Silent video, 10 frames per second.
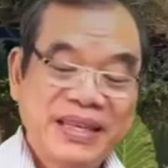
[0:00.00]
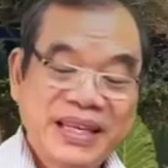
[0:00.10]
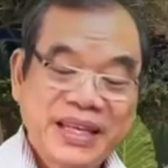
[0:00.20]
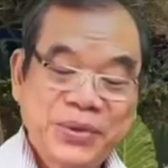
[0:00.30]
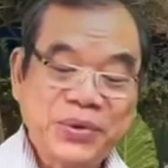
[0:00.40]

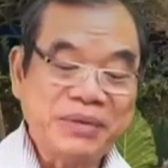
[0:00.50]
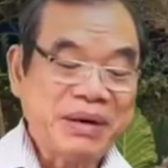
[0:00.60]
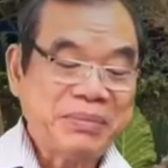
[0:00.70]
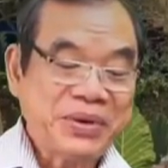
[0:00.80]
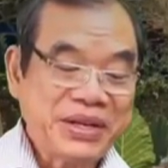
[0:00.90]
năm nay,
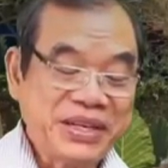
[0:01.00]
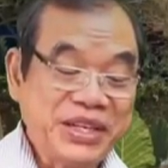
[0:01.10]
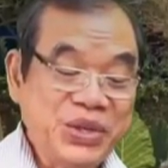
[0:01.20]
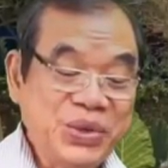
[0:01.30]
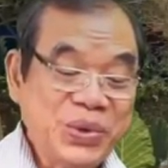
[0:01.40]
con nói với
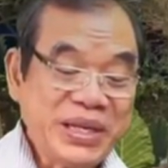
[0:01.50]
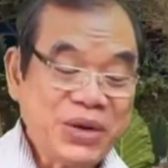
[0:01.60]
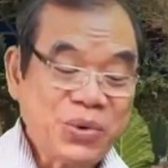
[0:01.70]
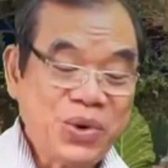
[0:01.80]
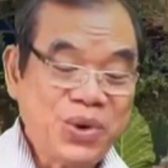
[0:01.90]
cháu là
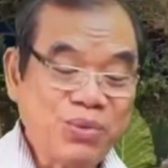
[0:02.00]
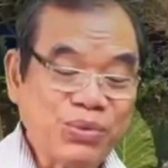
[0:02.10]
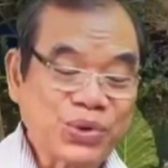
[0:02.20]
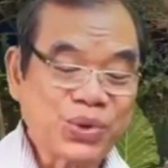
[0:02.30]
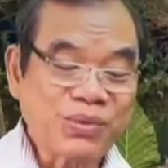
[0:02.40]

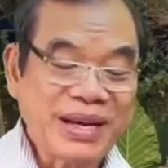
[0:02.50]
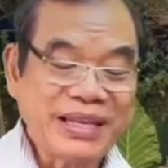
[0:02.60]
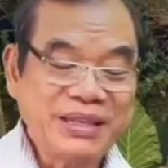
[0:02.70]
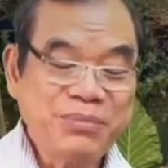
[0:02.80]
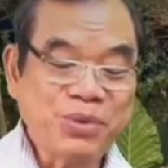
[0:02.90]
mẹ
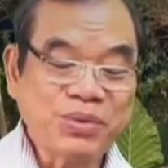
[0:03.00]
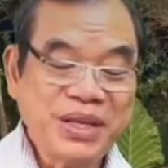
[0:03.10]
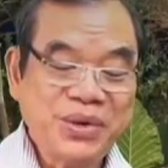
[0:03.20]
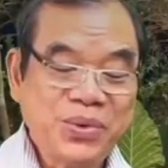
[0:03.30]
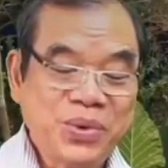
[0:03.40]
sẽ không
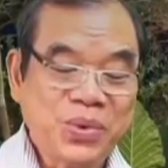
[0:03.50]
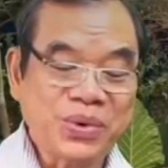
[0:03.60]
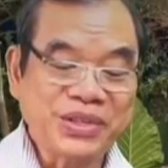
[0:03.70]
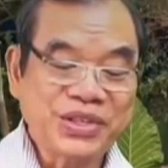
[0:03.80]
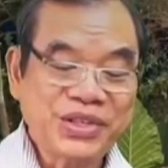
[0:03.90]
tổ chức
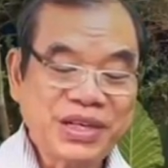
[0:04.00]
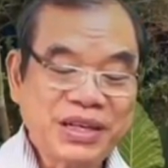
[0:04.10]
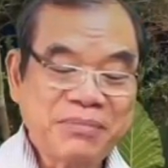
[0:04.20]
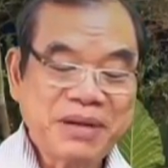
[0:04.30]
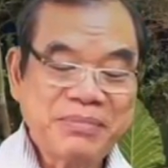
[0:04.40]
sinh nhật cho
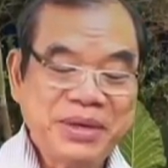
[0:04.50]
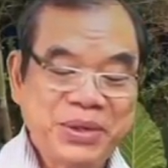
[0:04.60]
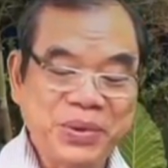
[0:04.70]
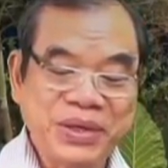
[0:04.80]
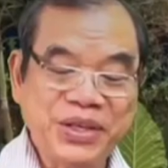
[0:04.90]
con như
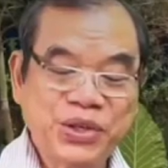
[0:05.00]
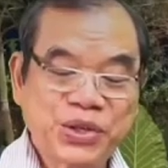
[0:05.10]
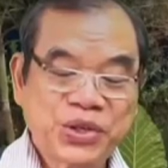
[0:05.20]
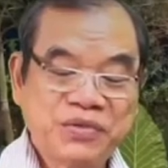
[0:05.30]
mọi năm.